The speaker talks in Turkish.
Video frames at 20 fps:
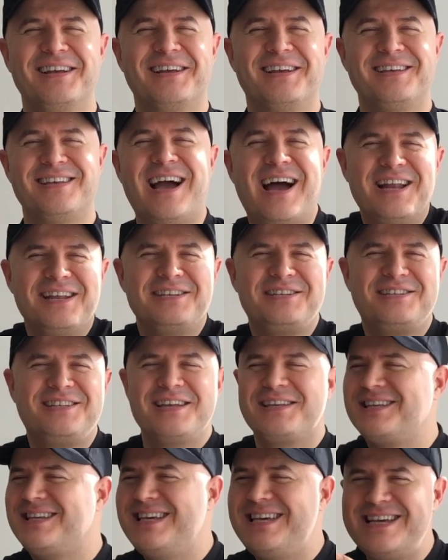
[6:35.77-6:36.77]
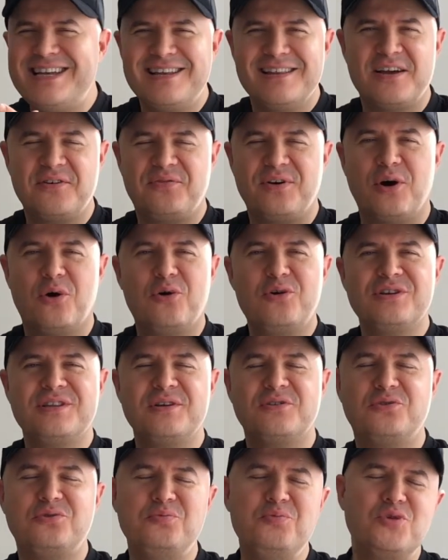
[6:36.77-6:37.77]
yani işte gir lafa orada
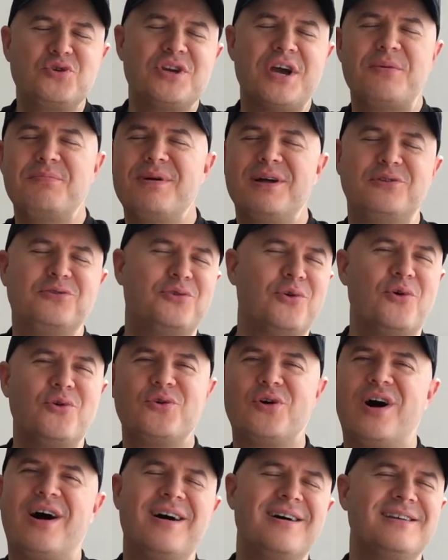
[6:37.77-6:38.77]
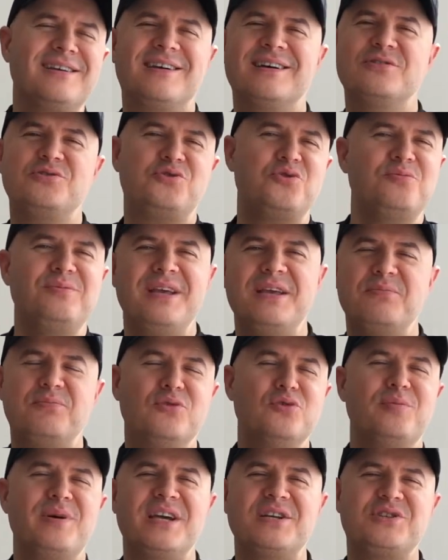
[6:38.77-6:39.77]
mükemmel doğru harika cümleyi
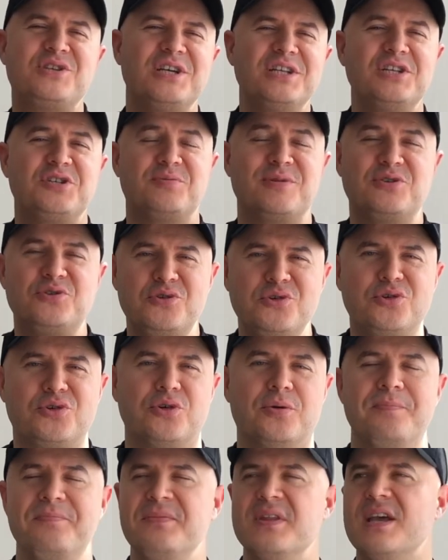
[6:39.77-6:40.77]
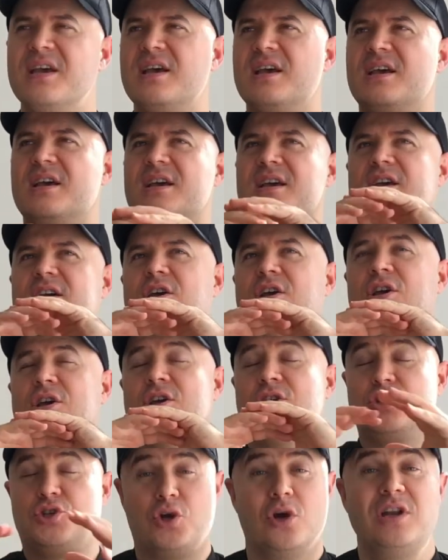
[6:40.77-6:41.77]
bulmaya çalışma. Çünkü
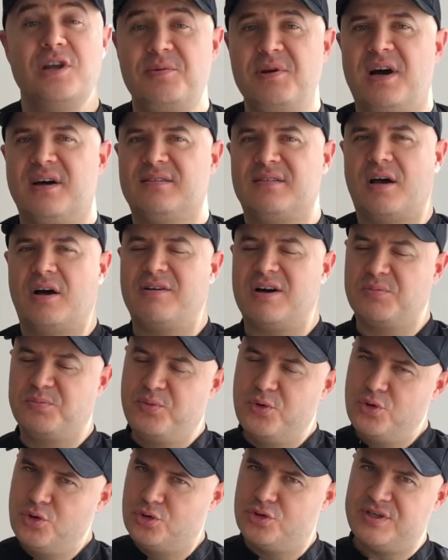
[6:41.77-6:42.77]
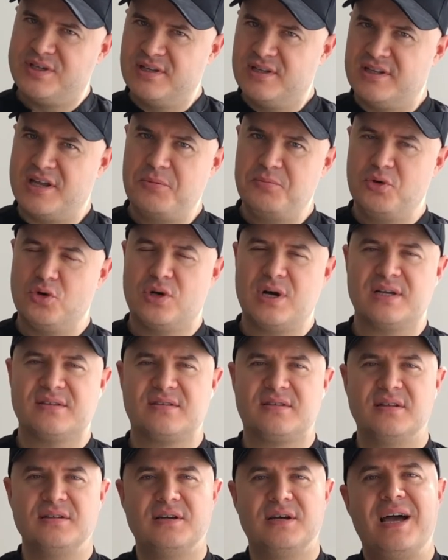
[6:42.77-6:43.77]
Şöyle bir hata var. Bu yüzyılın en büyük
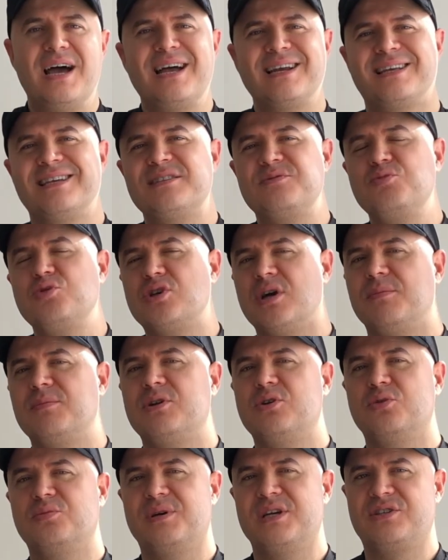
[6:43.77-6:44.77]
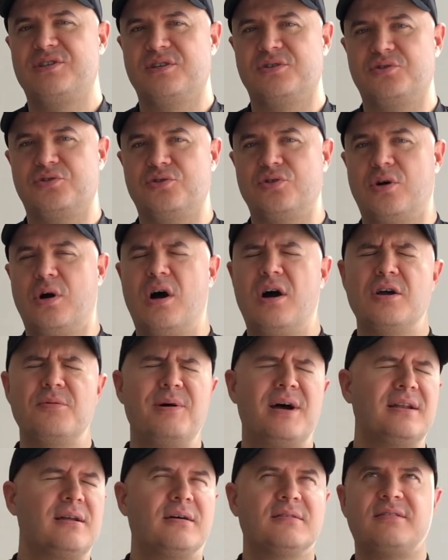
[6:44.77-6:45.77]
hastalığı. Herkes mükemmel olmaya çalışıyor. Ay
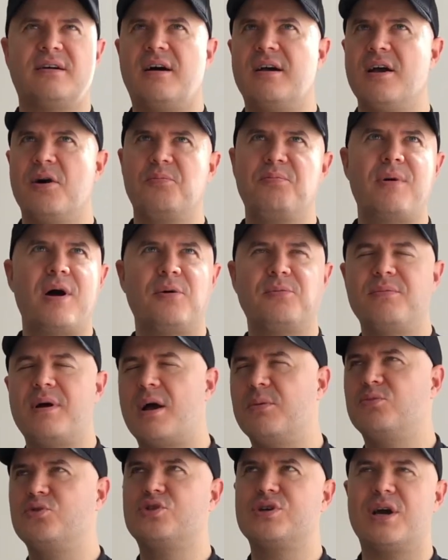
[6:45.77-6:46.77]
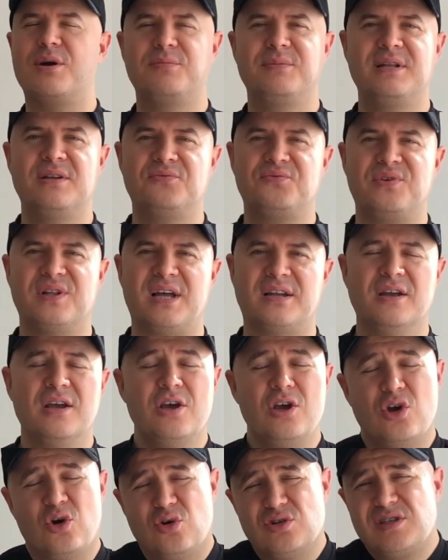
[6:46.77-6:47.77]
ben hata yapmam, ben mükemmelim falan.
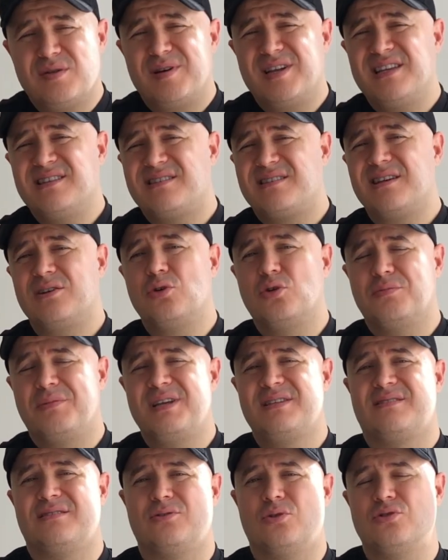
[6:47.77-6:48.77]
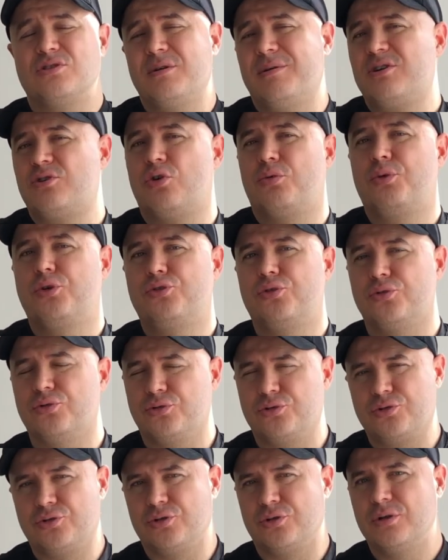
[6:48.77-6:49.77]
O zaman insan olmazsın. O zaman robot
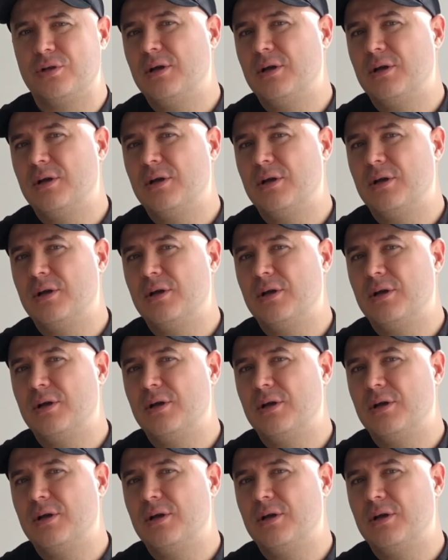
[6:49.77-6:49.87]
olursun.